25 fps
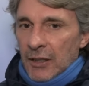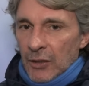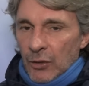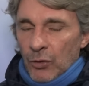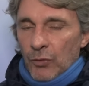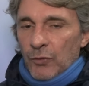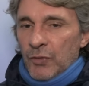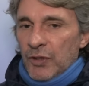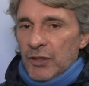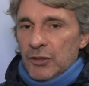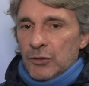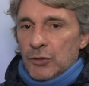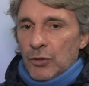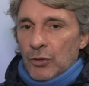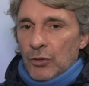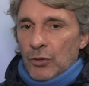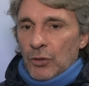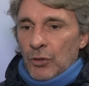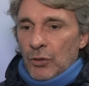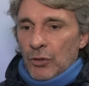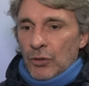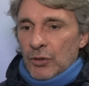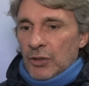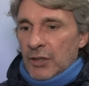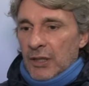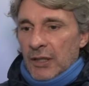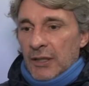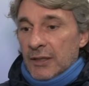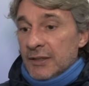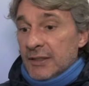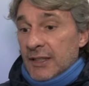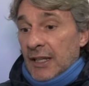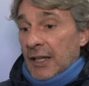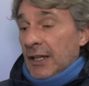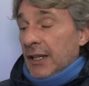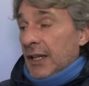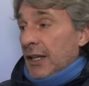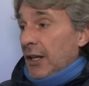ho visto che
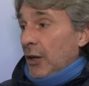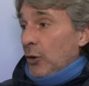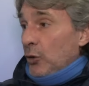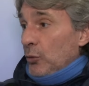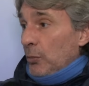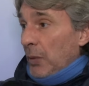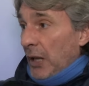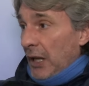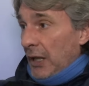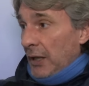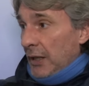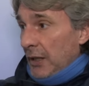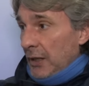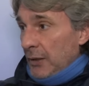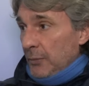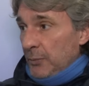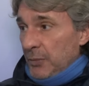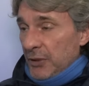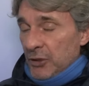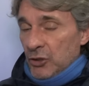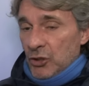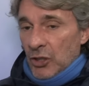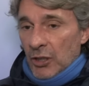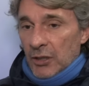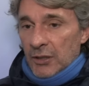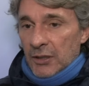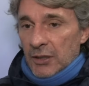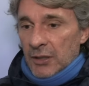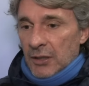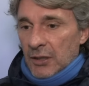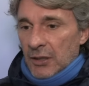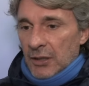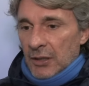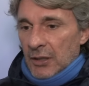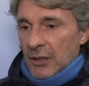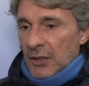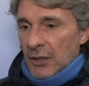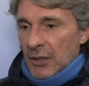si allenano bene per,
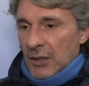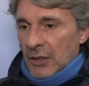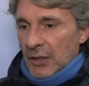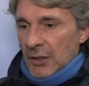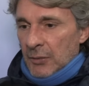certi,